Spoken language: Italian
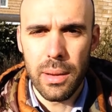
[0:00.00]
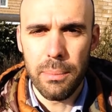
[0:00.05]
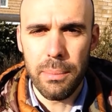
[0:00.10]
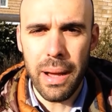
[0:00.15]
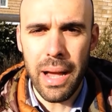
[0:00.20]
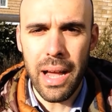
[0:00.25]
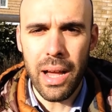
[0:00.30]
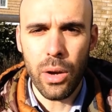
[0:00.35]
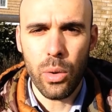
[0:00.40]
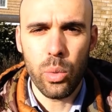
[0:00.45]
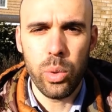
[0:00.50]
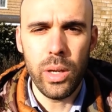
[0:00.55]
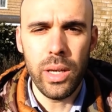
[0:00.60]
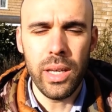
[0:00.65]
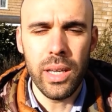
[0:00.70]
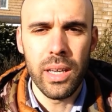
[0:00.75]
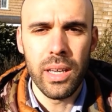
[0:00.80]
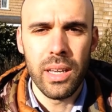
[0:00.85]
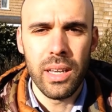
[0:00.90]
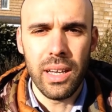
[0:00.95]
ma
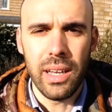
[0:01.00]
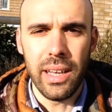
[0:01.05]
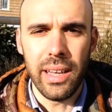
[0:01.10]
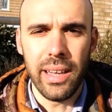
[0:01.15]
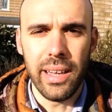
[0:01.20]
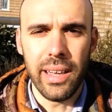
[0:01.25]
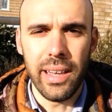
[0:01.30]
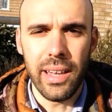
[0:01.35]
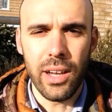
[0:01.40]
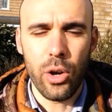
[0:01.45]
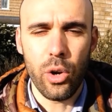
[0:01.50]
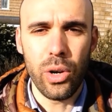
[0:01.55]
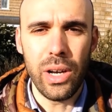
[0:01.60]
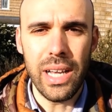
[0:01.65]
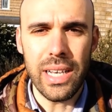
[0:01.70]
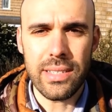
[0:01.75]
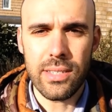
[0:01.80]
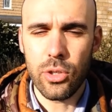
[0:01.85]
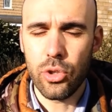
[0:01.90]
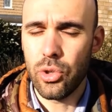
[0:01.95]
qui eh, con
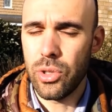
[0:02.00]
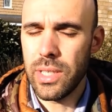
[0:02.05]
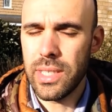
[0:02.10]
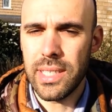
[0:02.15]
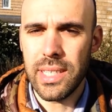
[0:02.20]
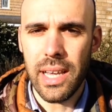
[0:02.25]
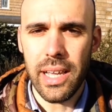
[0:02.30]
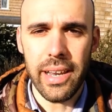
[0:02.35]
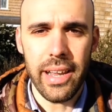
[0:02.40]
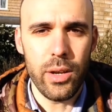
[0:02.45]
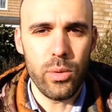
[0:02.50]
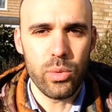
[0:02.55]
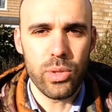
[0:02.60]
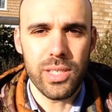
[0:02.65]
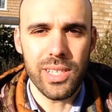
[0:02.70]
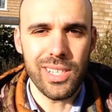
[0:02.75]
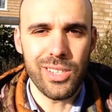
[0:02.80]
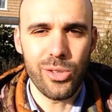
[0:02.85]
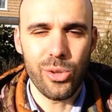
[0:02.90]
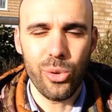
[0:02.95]
le aste giudiziarie è un
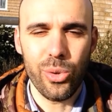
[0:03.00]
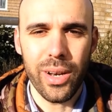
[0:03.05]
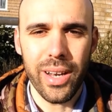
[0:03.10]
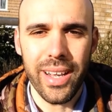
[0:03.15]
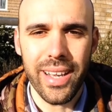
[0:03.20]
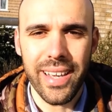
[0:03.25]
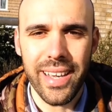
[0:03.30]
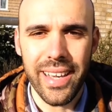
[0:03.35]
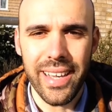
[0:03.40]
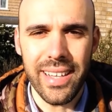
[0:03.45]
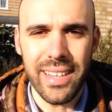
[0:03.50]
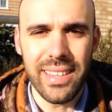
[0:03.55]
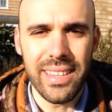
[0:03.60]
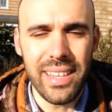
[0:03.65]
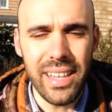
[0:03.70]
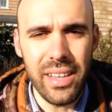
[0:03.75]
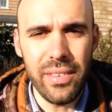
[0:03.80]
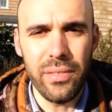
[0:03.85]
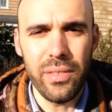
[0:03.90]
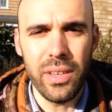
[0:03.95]
settore che
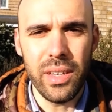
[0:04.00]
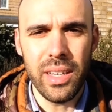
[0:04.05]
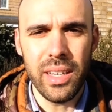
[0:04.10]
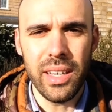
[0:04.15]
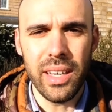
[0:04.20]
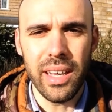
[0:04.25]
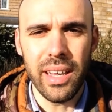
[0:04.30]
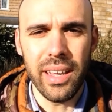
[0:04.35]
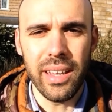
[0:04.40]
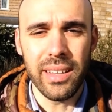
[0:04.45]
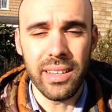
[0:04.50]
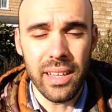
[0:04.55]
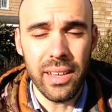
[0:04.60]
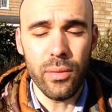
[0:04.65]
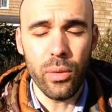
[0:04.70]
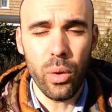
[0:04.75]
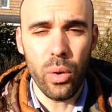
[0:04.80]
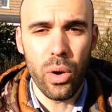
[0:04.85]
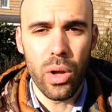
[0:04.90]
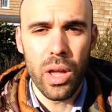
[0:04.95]
devi, eh,
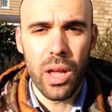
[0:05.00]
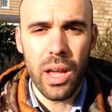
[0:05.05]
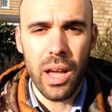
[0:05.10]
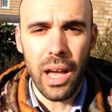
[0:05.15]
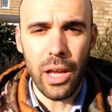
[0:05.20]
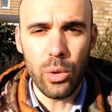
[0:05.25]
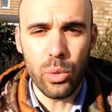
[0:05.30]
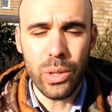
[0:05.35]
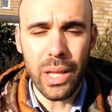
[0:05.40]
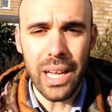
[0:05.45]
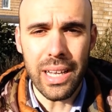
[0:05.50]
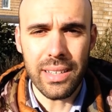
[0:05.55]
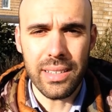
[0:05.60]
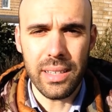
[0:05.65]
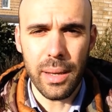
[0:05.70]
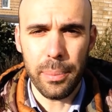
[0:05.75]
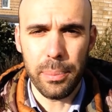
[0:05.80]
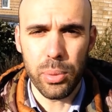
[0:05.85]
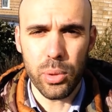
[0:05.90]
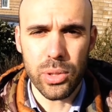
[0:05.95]
devo
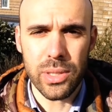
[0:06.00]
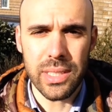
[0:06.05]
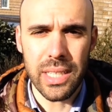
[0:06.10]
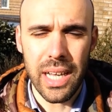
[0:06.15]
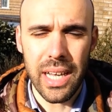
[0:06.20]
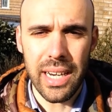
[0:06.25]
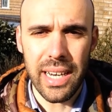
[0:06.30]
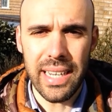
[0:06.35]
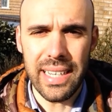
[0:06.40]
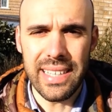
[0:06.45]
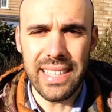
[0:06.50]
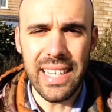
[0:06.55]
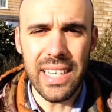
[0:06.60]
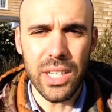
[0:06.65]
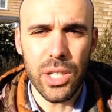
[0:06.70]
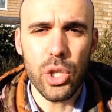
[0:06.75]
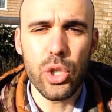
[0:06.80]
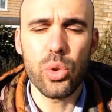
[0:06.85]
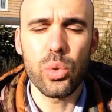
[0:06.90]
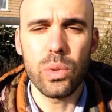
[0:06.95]
aiutarti a portare
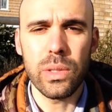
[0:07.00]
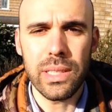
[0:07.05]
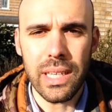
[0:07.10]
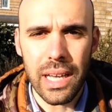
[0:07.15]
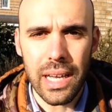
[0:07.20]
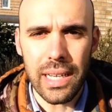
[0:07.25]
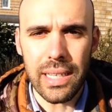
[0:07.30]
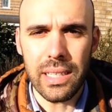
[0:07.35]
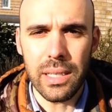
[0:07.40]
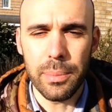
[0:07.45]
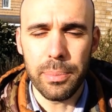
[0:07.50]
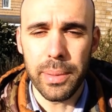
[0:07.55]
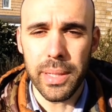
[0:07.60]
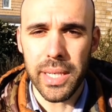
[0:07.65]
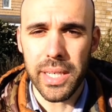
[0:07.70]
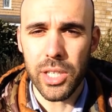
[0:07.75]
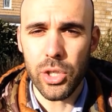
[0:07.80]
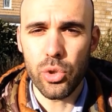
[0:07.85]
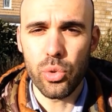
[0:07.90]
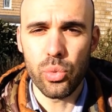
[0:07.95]
dei risultati
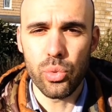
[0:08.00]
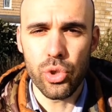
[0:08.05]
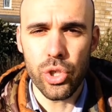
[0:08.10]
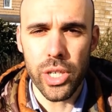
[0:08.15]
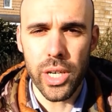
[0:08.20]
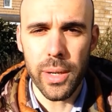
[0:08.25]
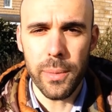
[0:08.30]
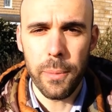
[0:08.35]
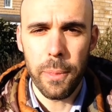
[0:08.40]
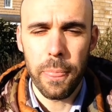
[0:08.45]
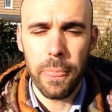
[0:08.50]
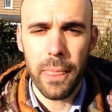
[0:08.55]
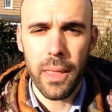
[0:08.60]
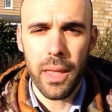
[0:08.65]
per raggiungere